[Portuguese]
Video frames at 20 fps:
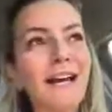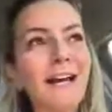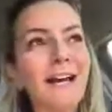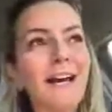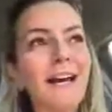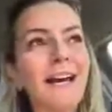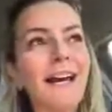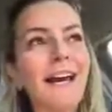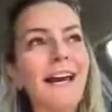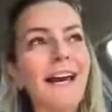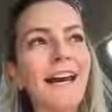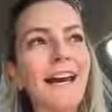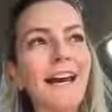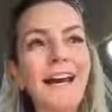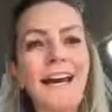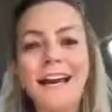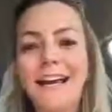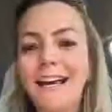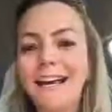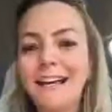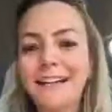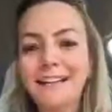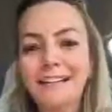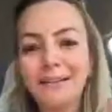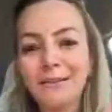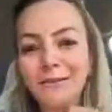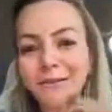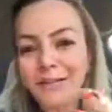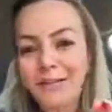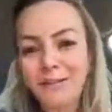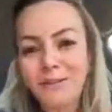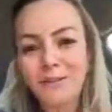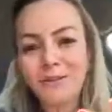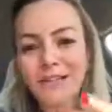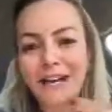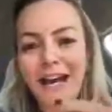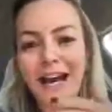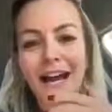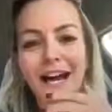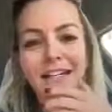é, que nos
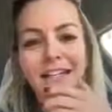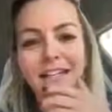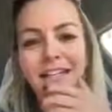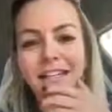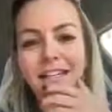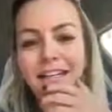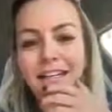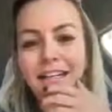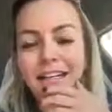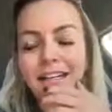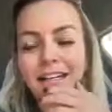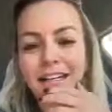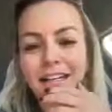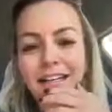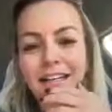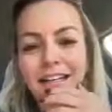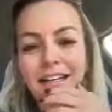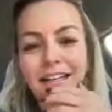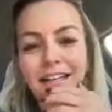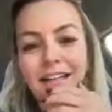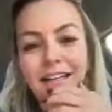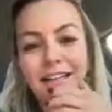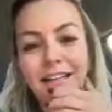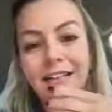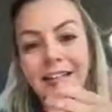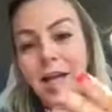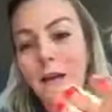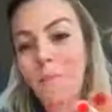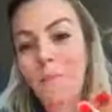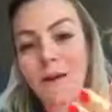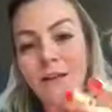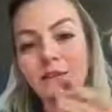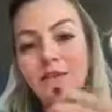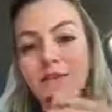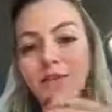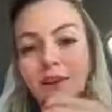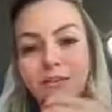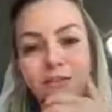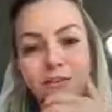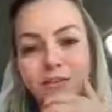ajudasse e, e de repente
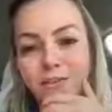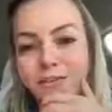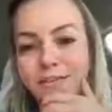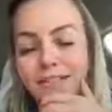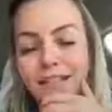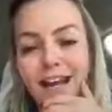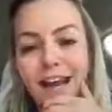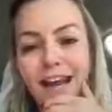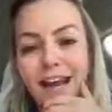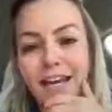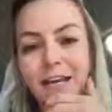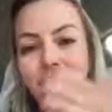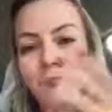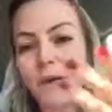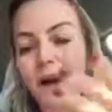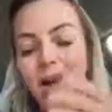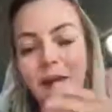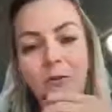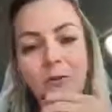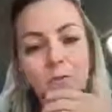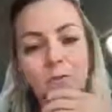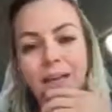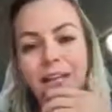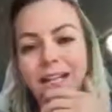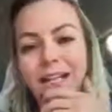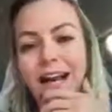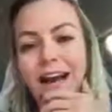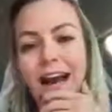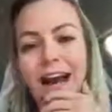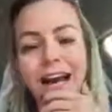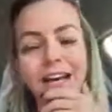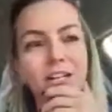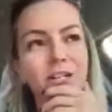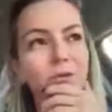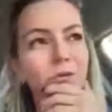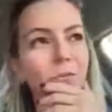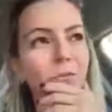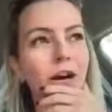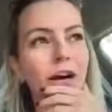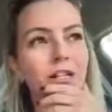vem você e paga um
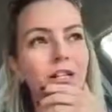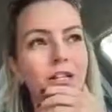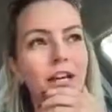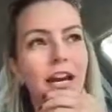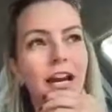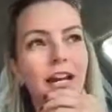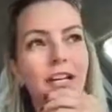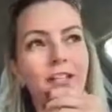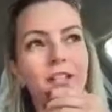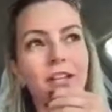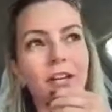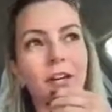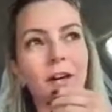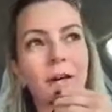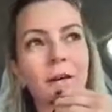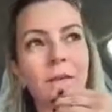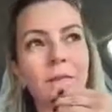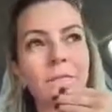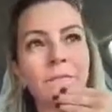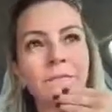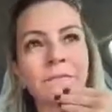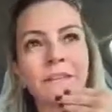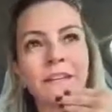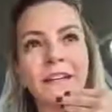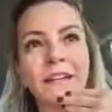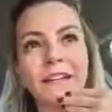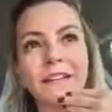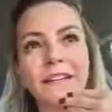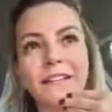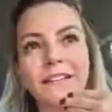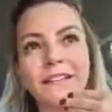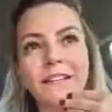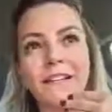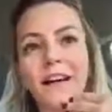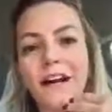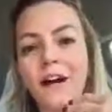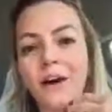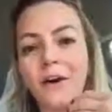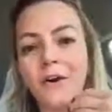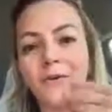pedágio para gente. gente
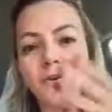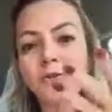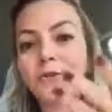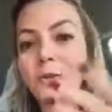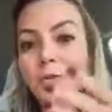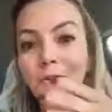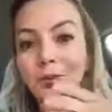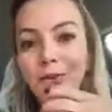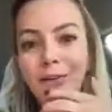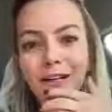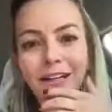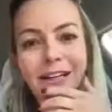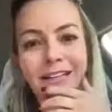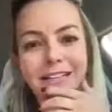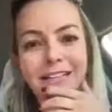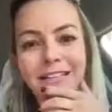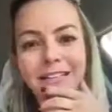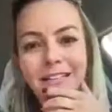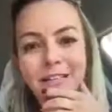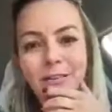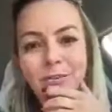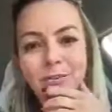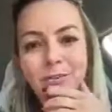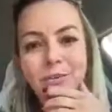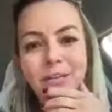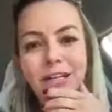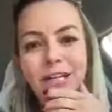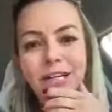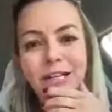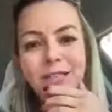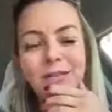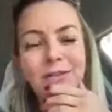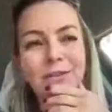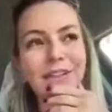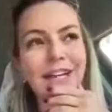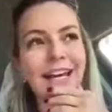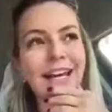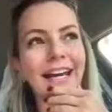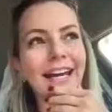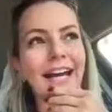então, eu tô muito agradecido por isso,
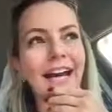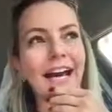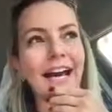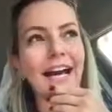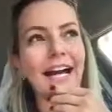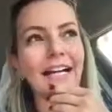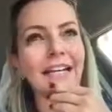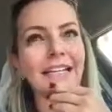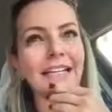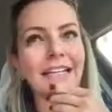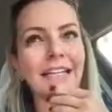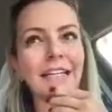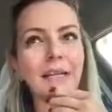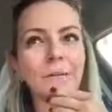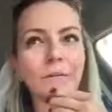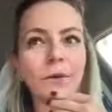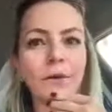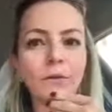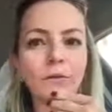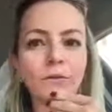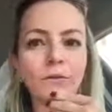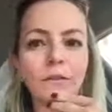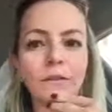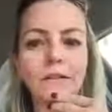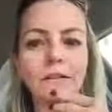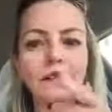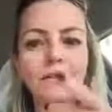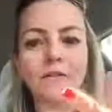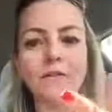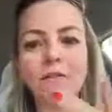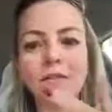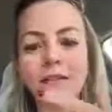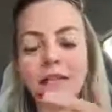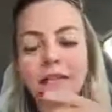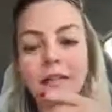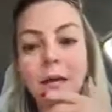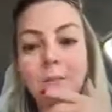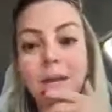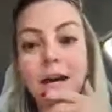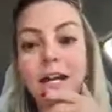né? Aí ele perguntou assim: "Você
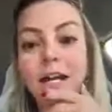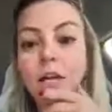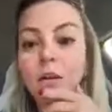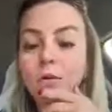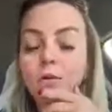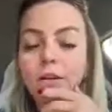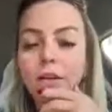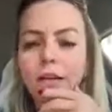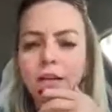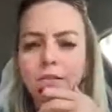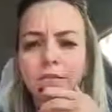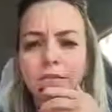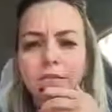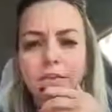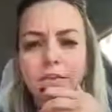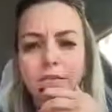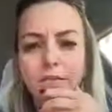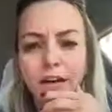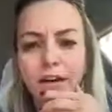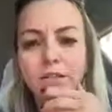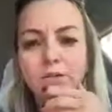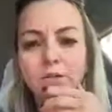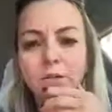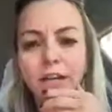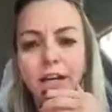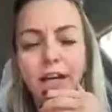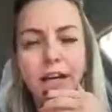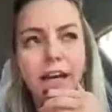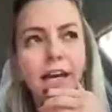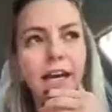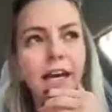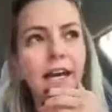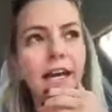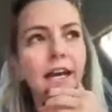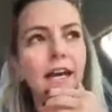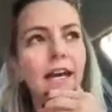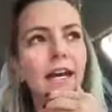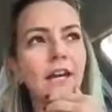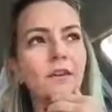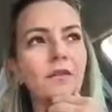trabalha com o quê? Você faz o quê?"
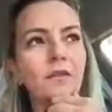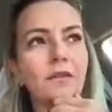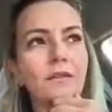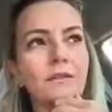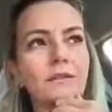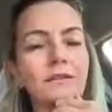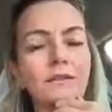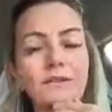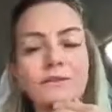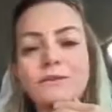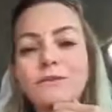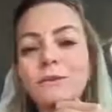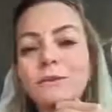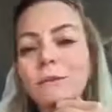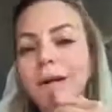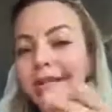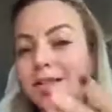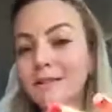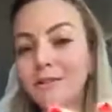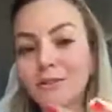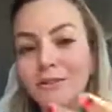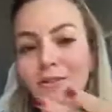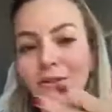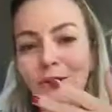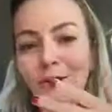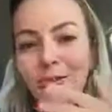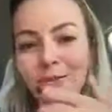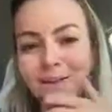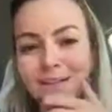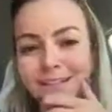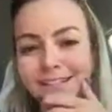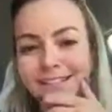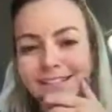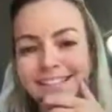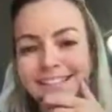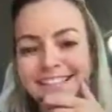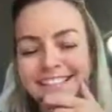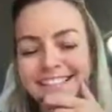Ele falou assim: "Eu sou mestre de obras".